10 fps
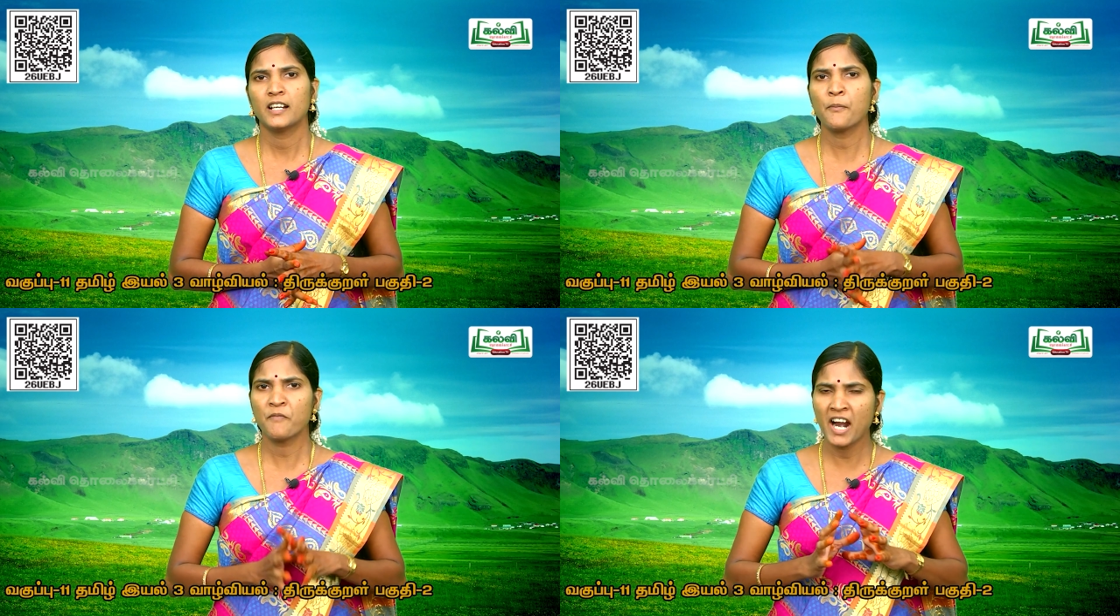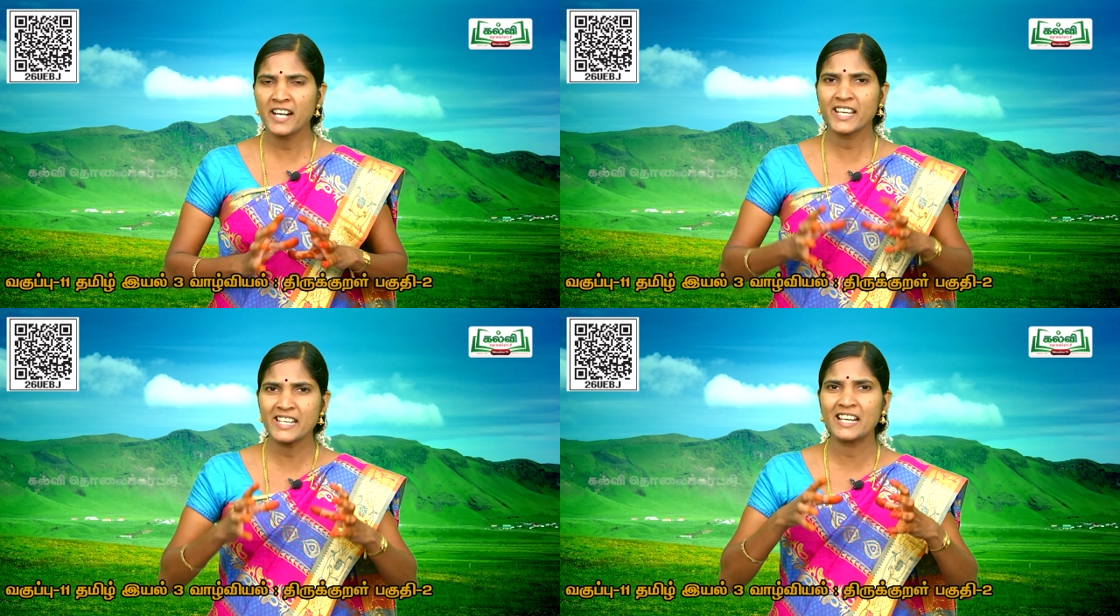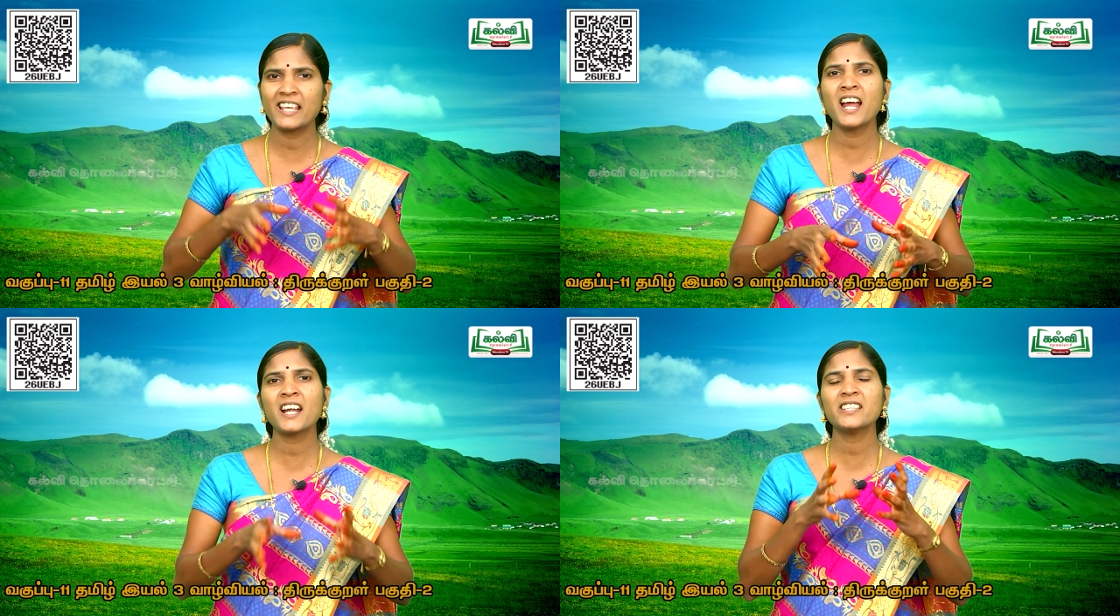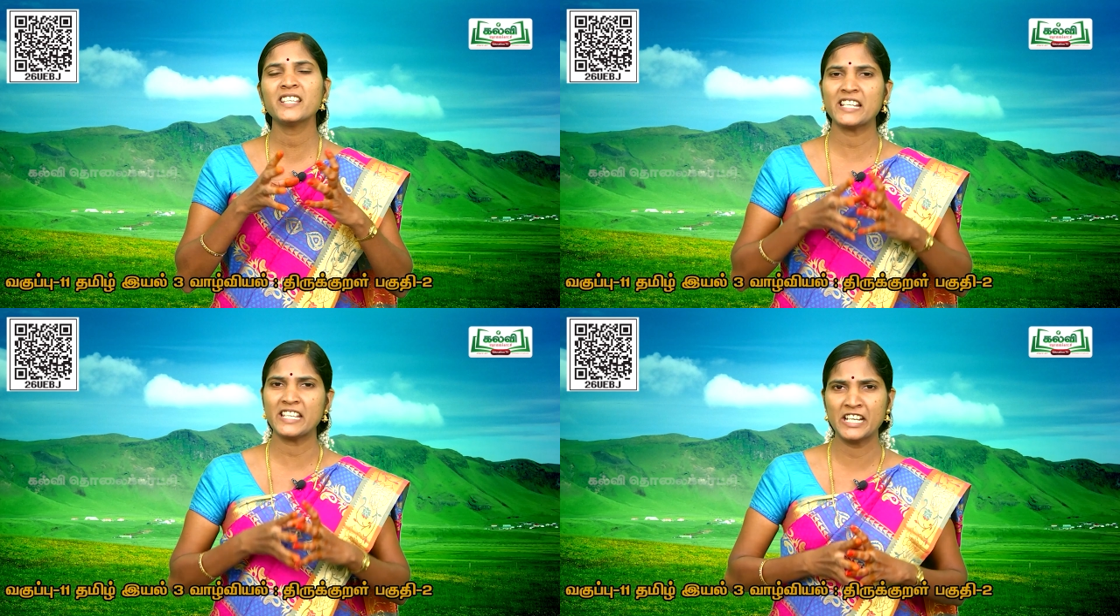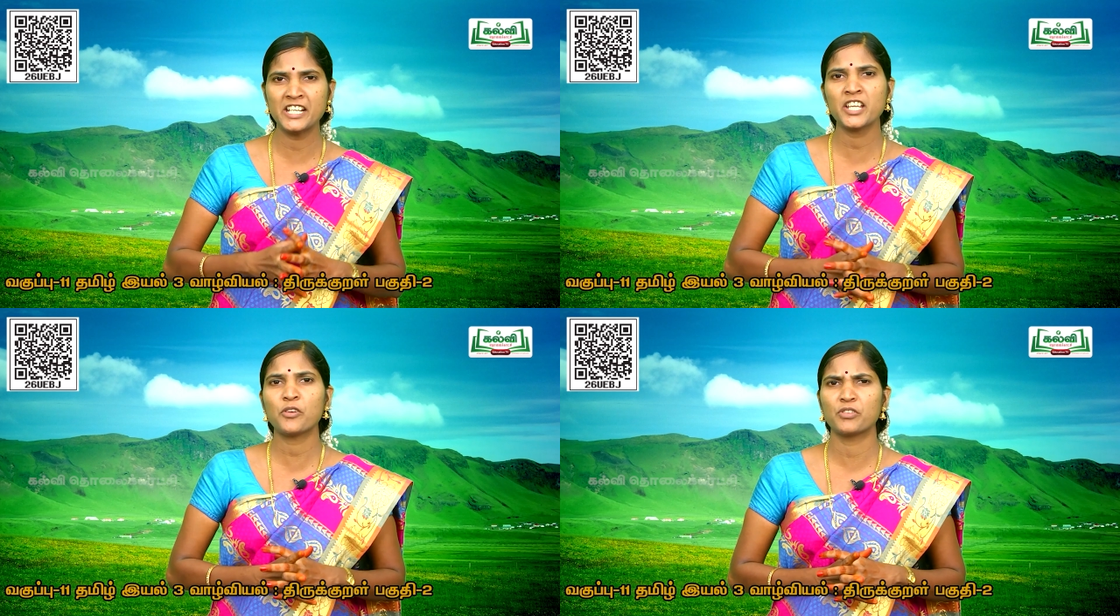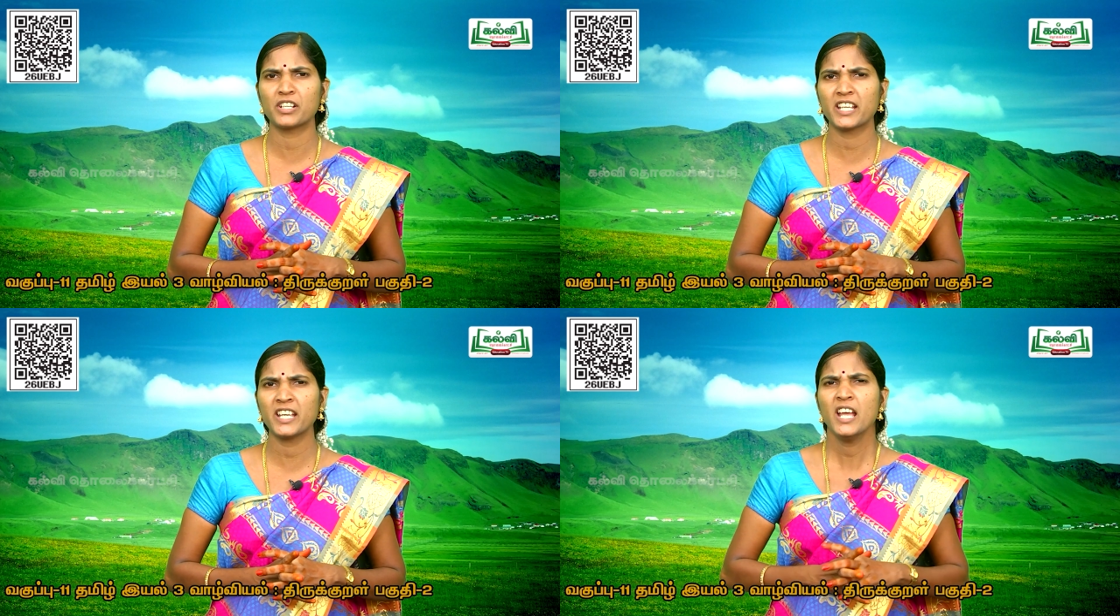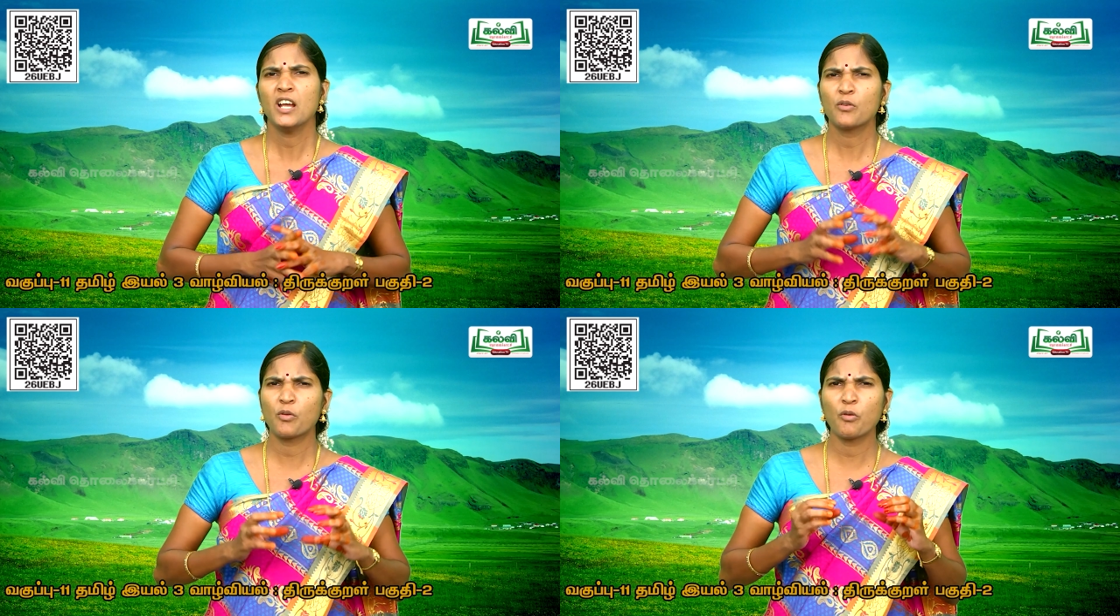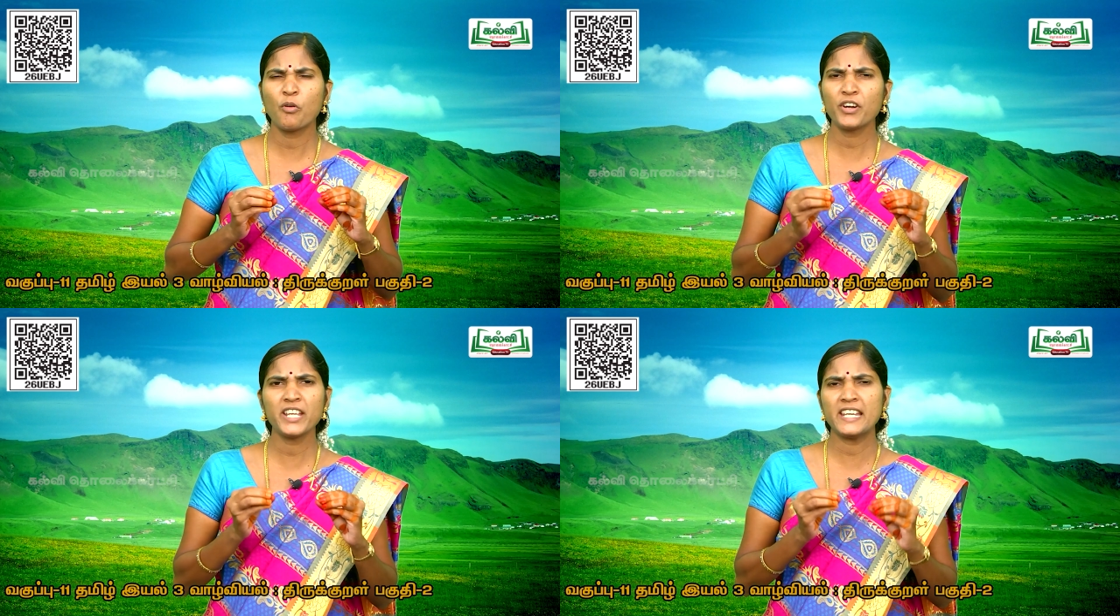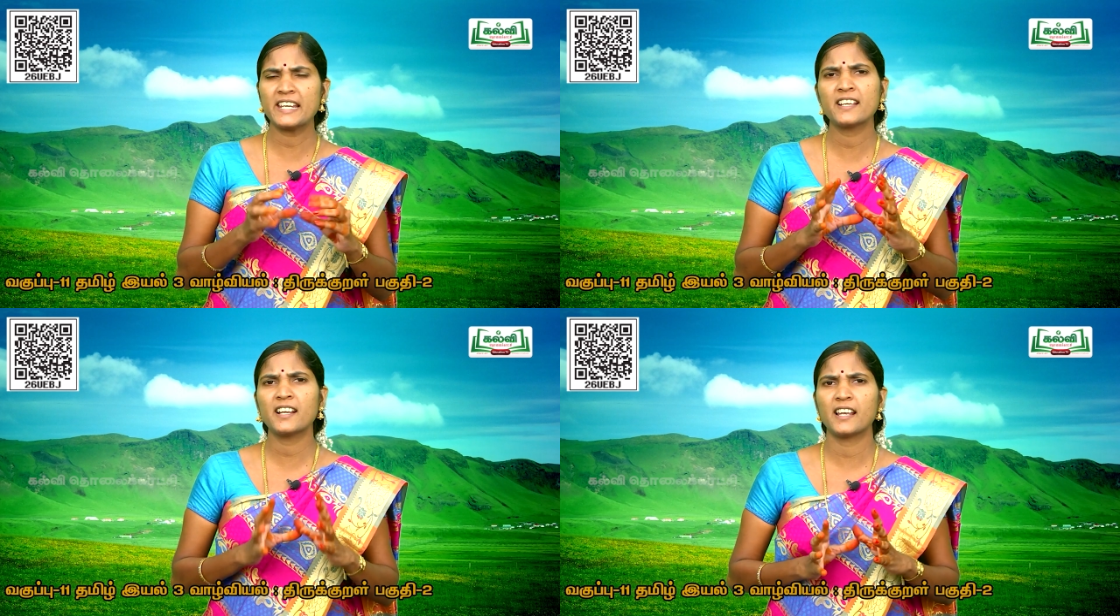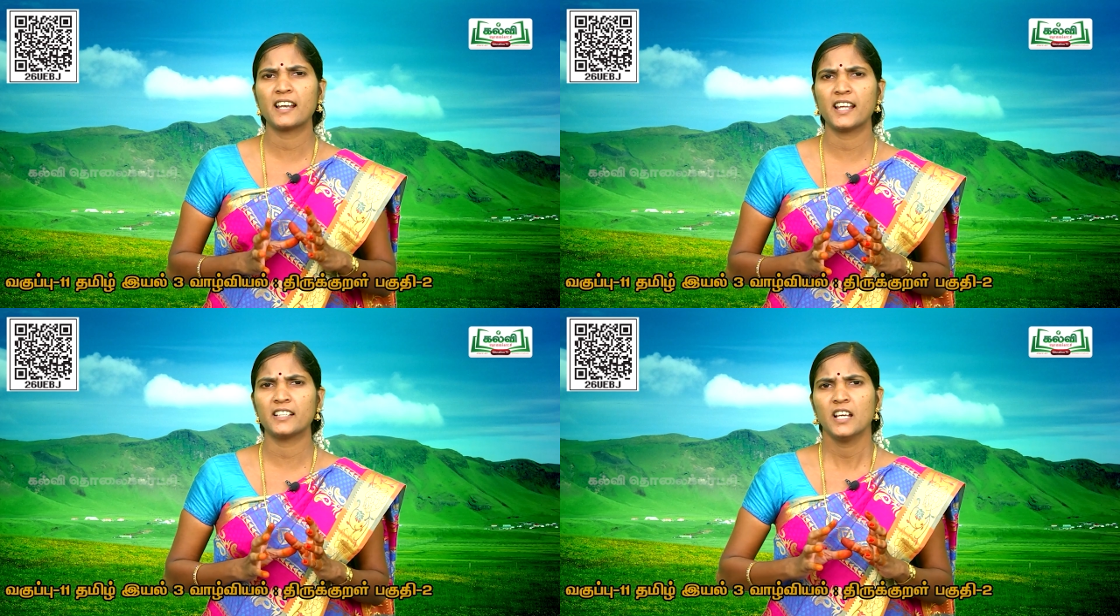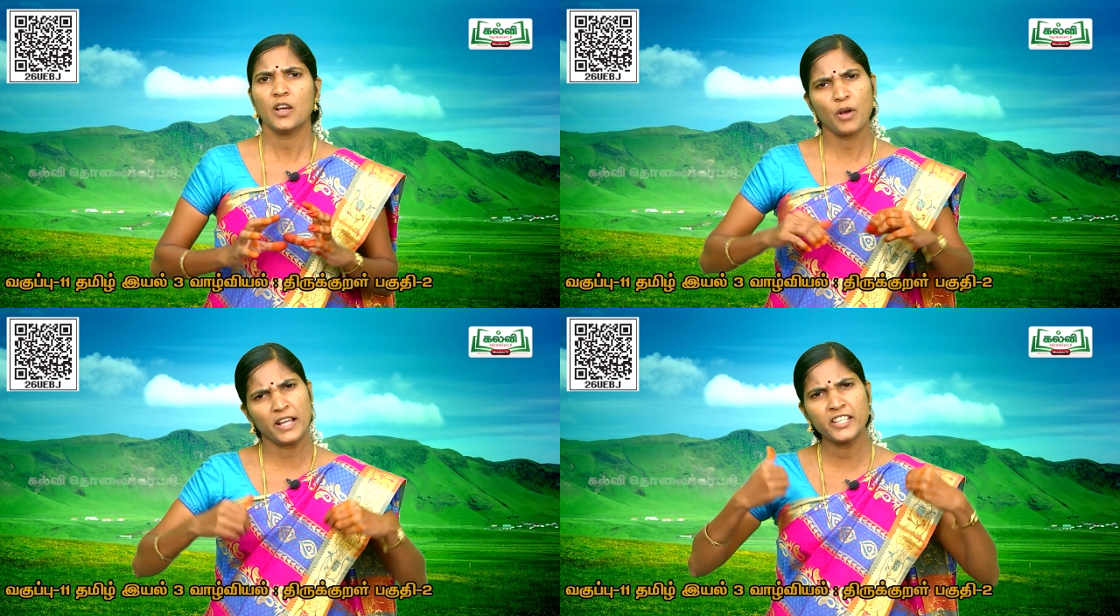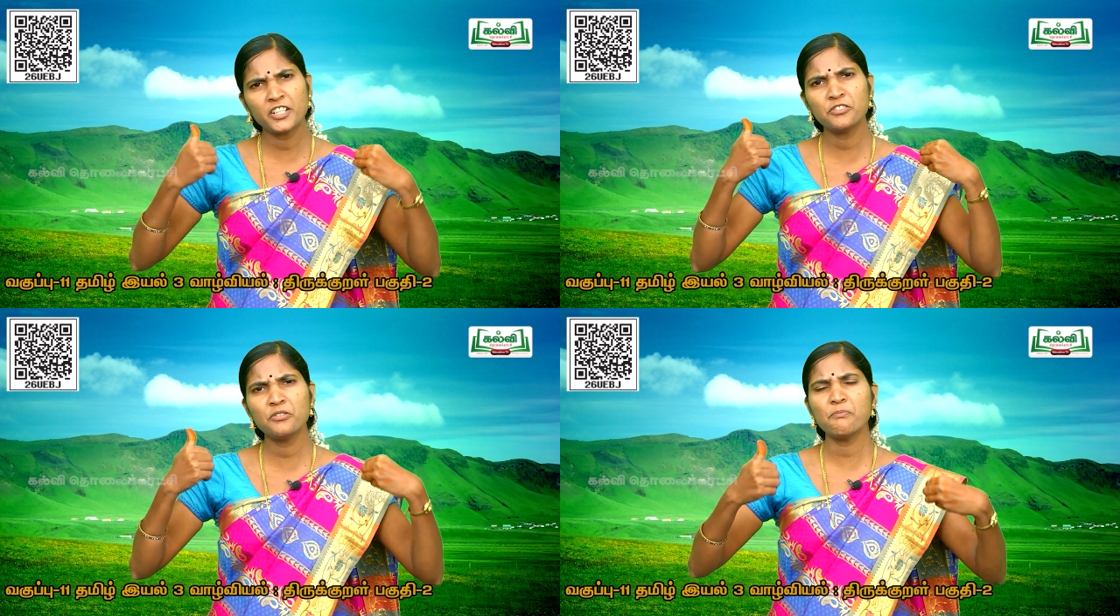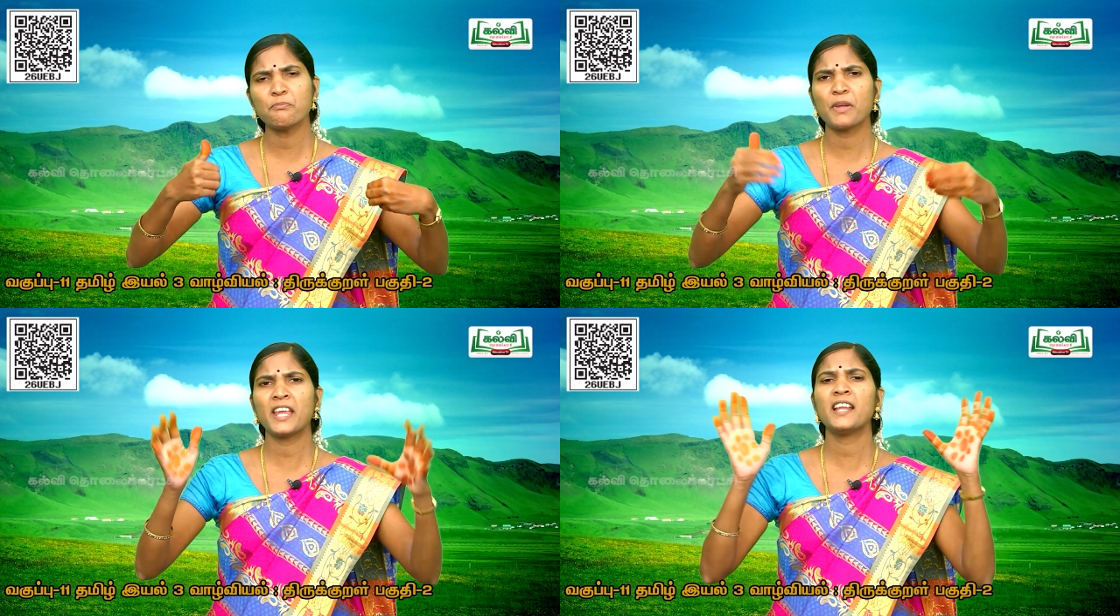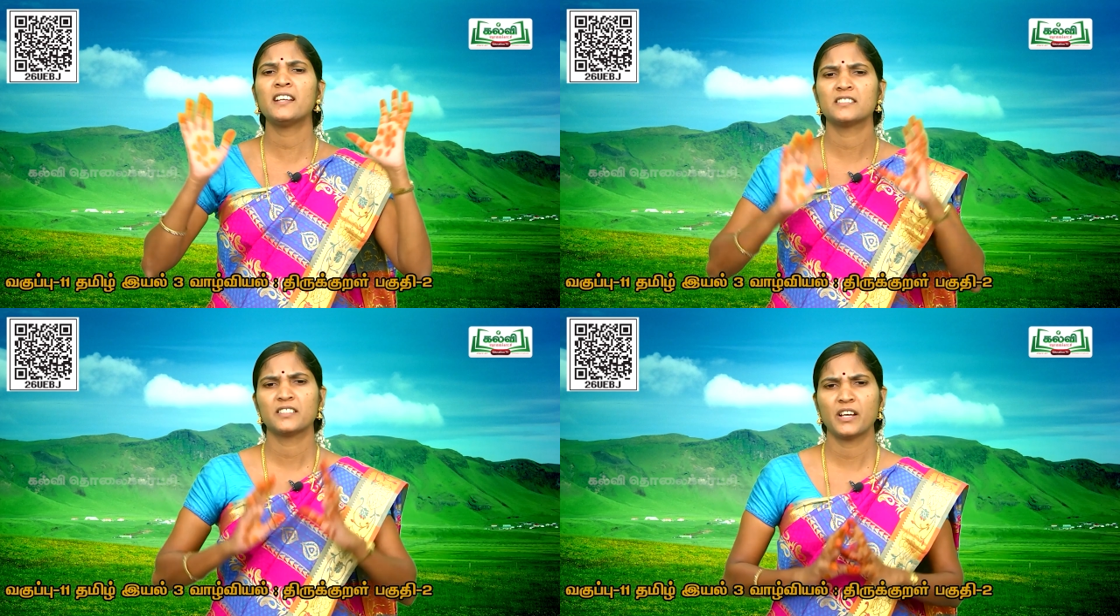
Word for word: நம் வாழ்க்கை நிலையானது என எண்ணிக்கொண்டு கோடி எண்ணங்கள் அல்ல அதற்கும் மேல்